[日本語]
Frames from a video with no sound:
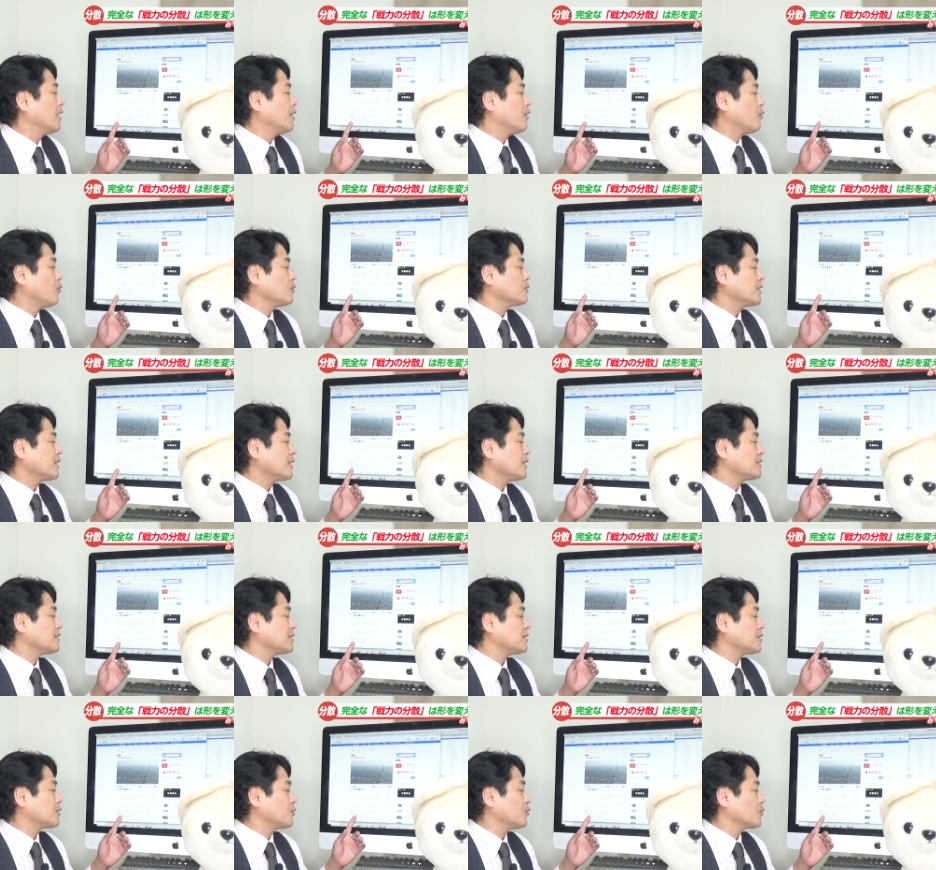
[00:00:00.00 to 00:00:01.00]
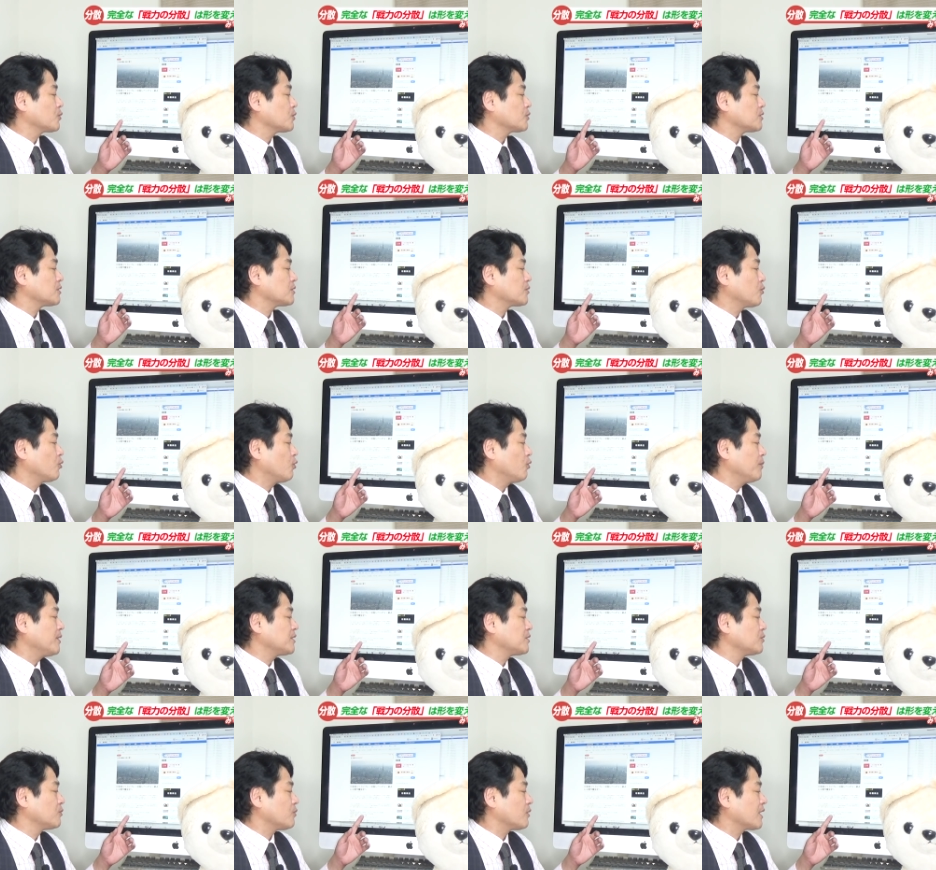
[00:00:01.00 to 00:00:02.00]
大阪市京都市神戸
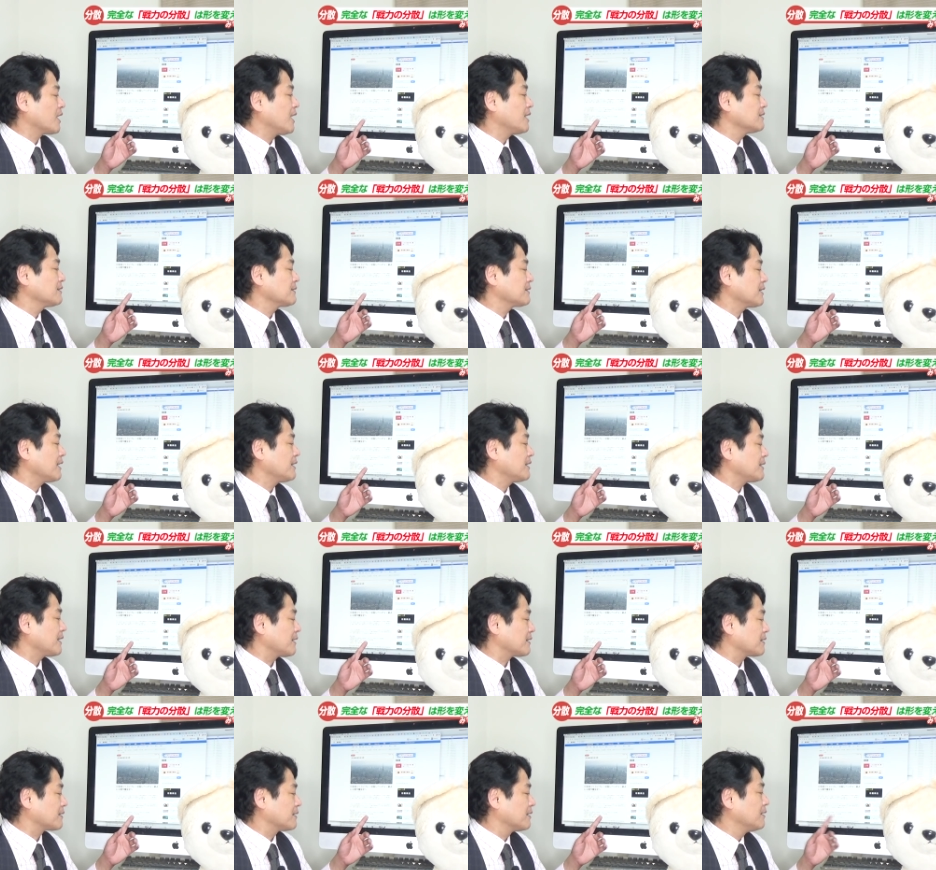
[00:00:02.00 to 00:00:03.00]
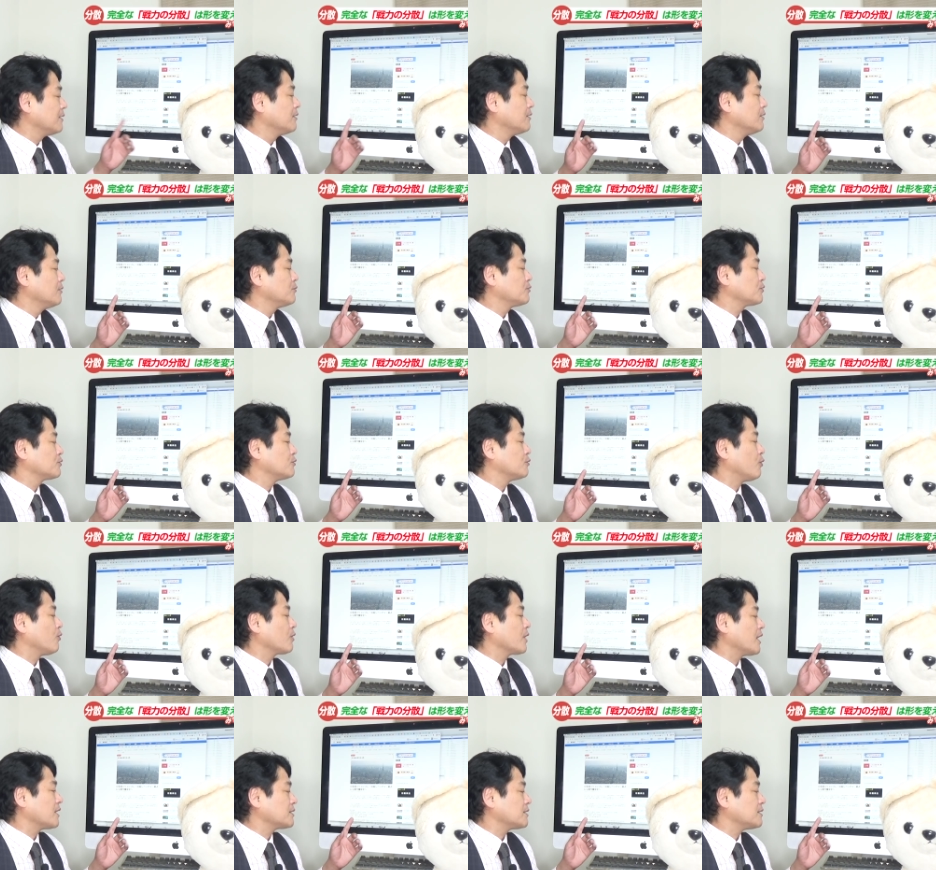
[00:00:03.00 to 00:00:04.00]
市の関西圏福
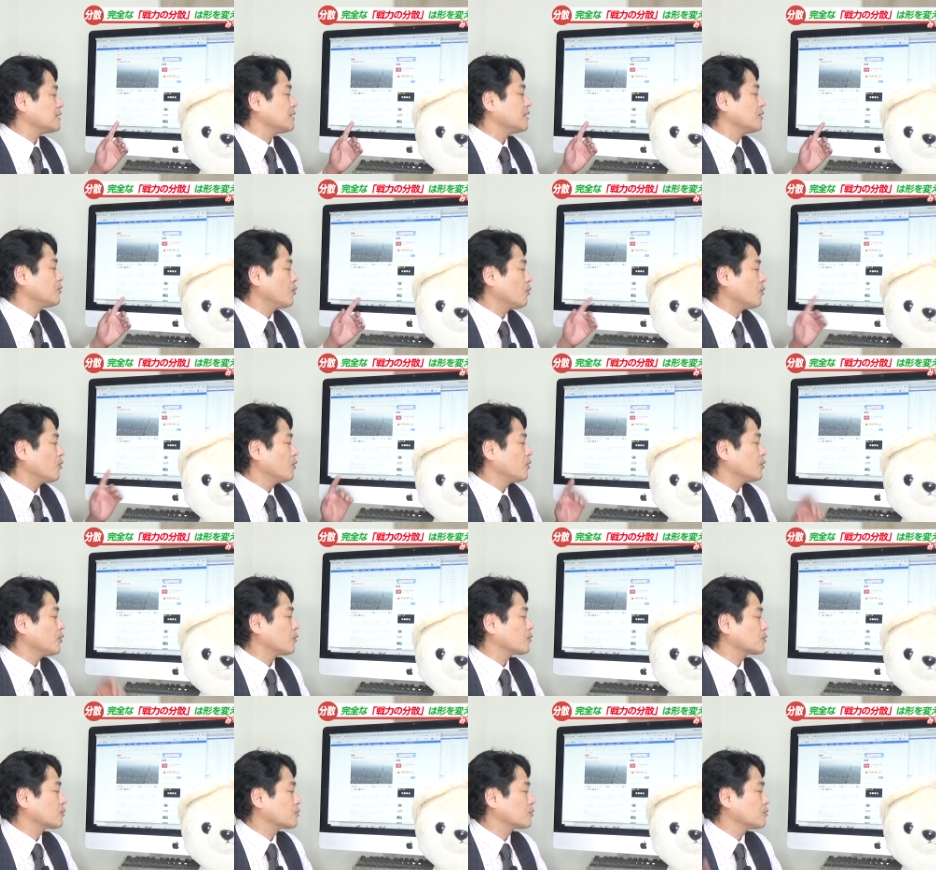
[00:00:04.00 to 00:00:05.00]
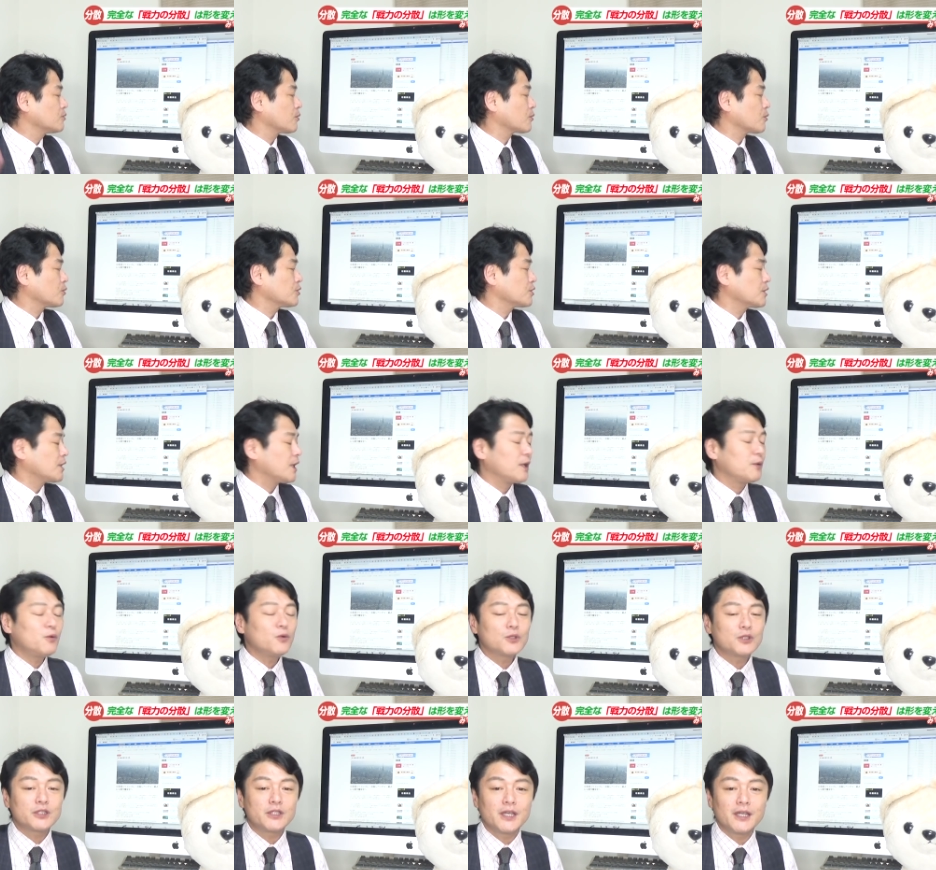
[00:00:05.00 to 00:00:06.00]
岡市の4つの都市圏を
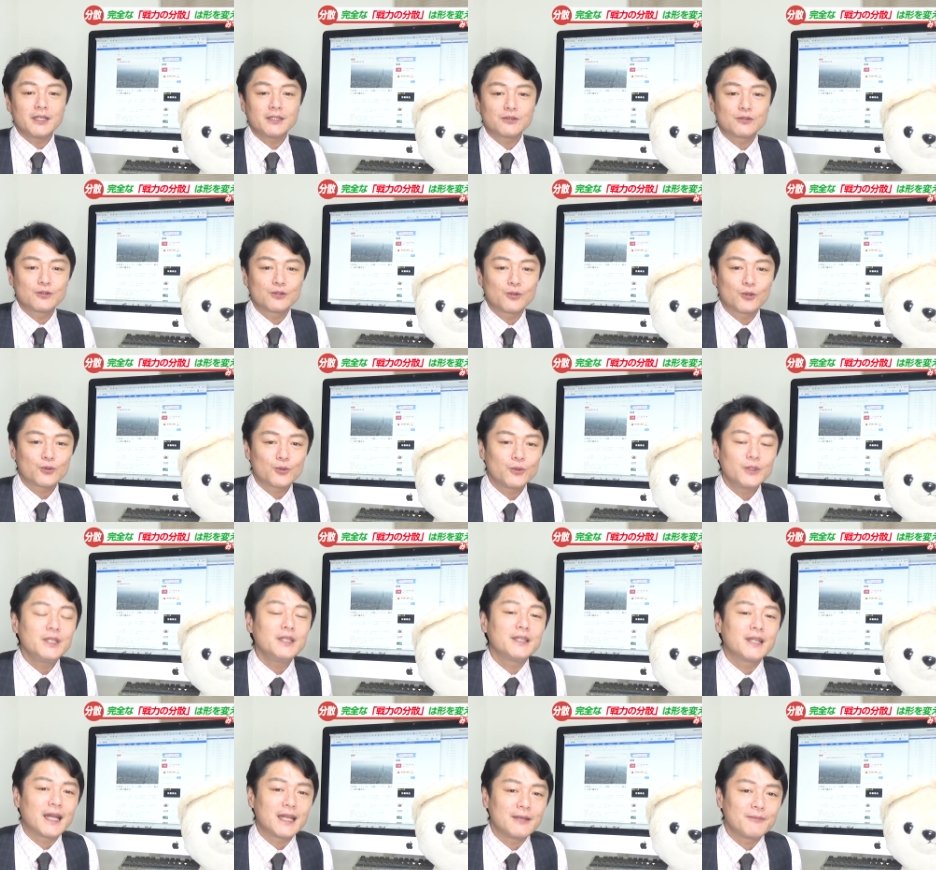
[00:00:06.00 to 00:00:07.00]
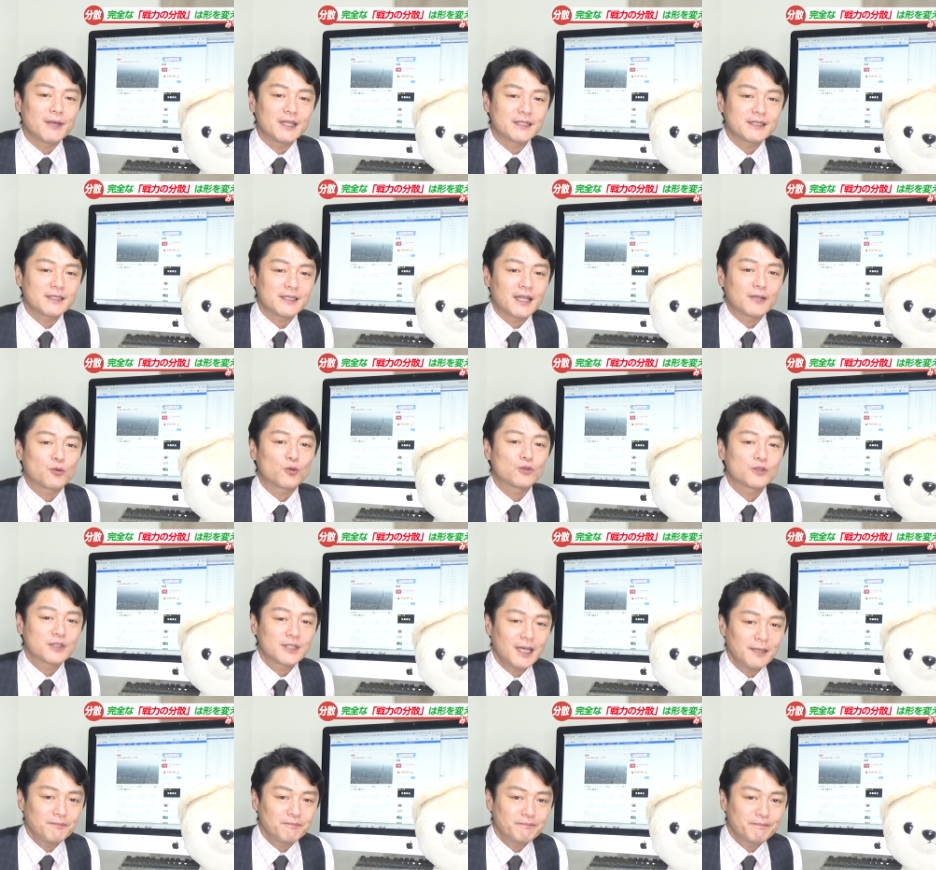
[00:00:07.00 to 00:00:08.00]
指定することになりましたと
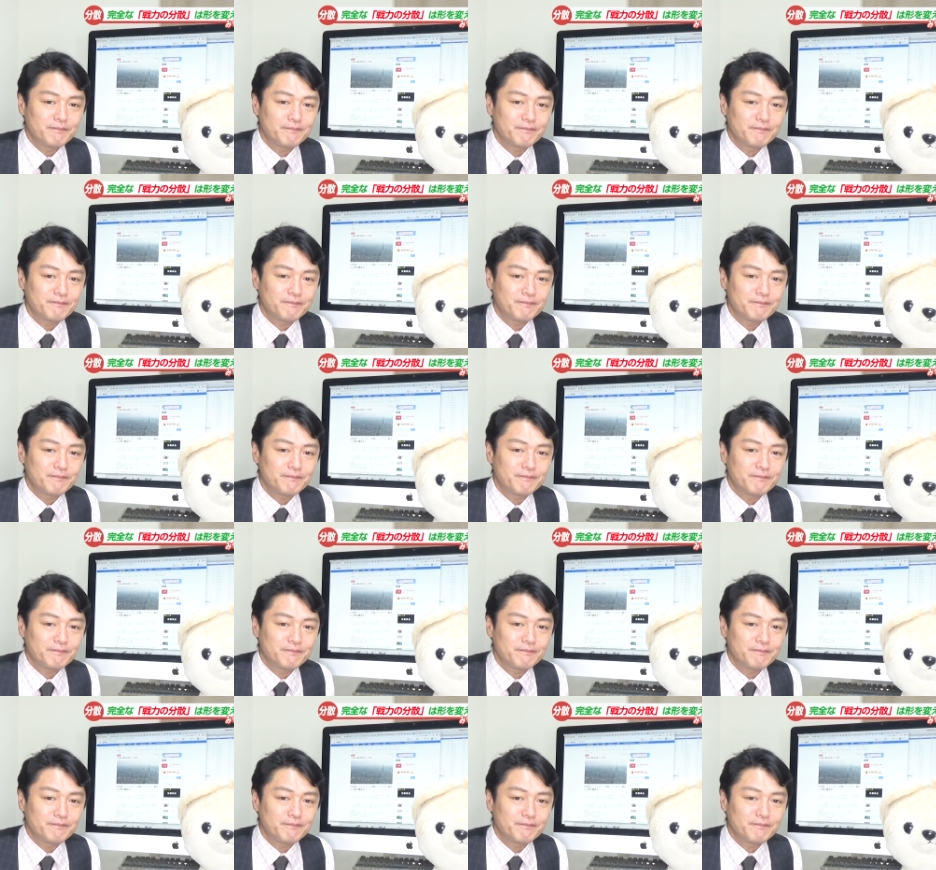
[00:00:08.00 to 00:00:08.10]
さ。